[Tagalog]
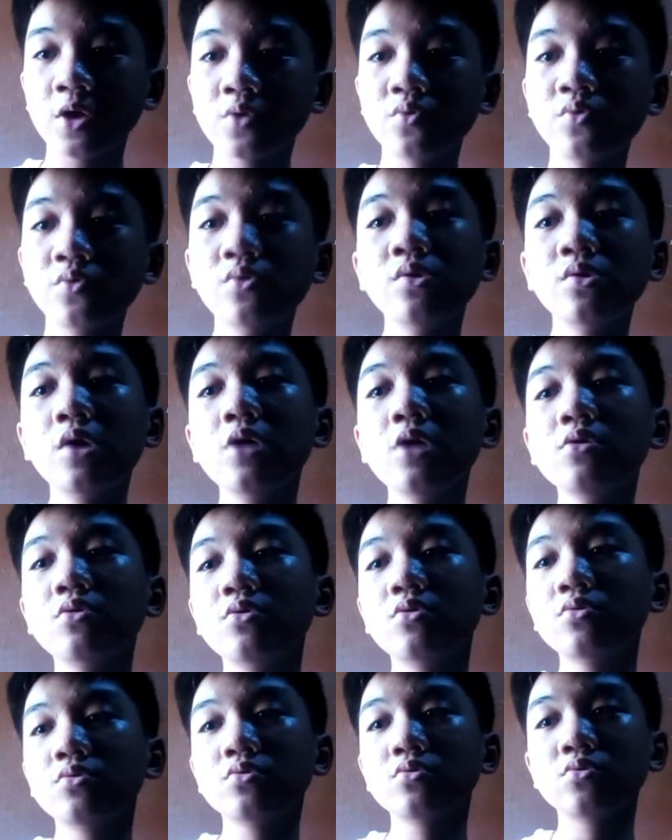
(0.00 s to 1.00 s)
Kung
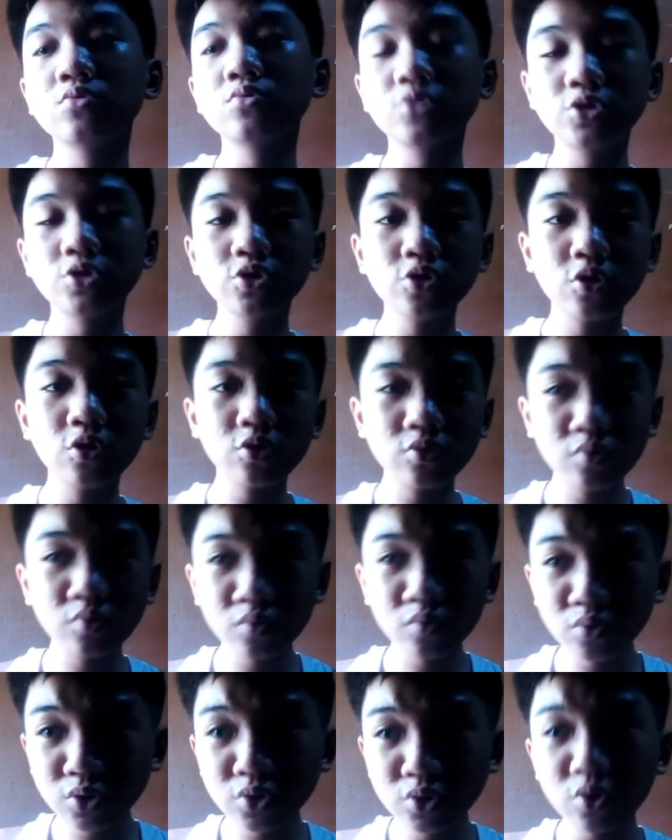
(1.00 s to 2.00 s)
ano, kung gusto, niyo
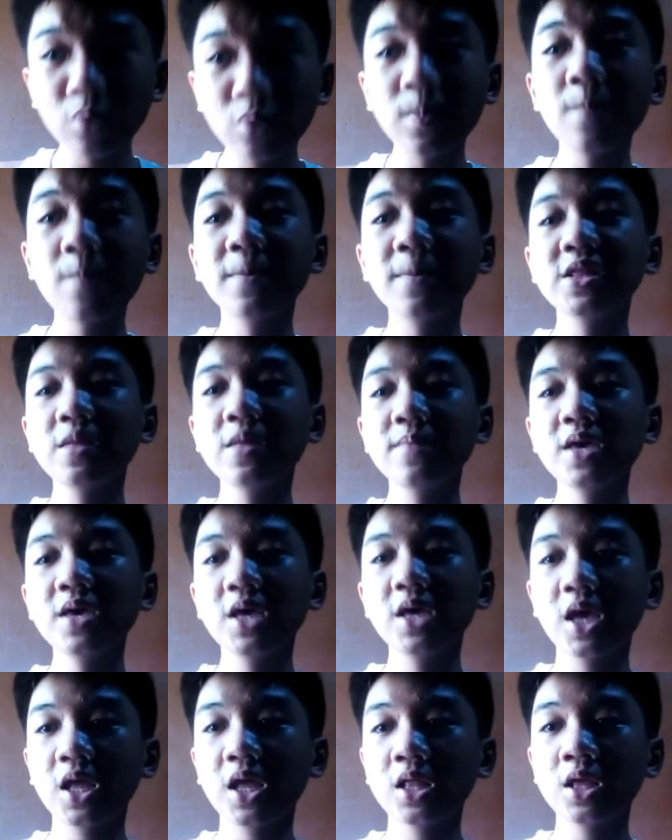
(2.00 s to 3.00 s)
kung gusto ko pang
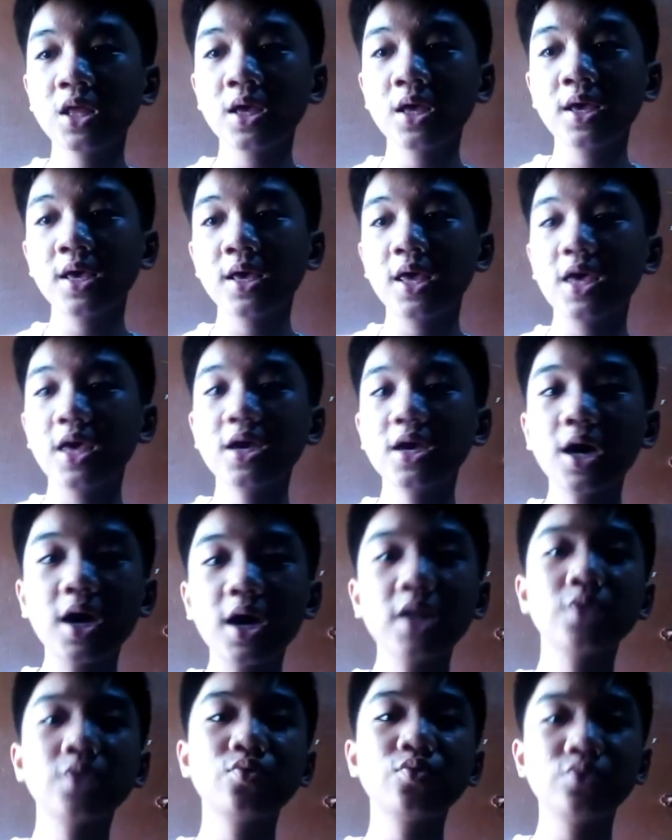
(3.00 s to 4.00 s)
padamihin,
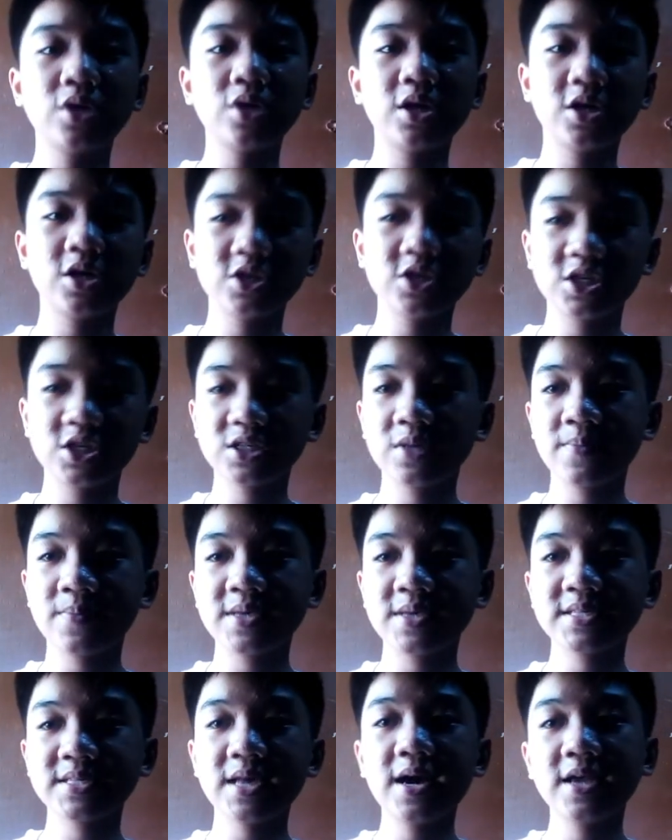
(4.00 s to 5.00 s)
ikakat ko na lang siya sa
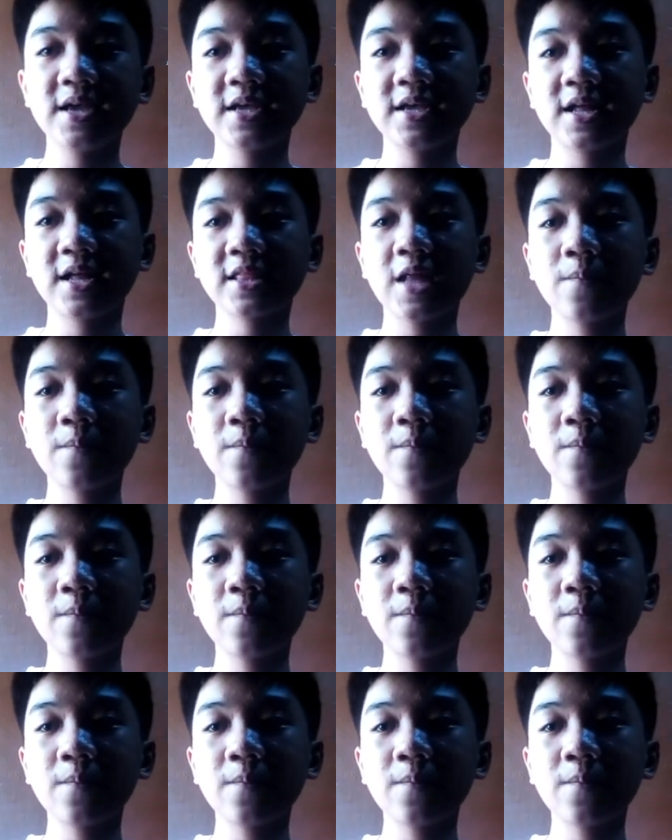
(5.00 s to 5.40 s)
may sanga niya.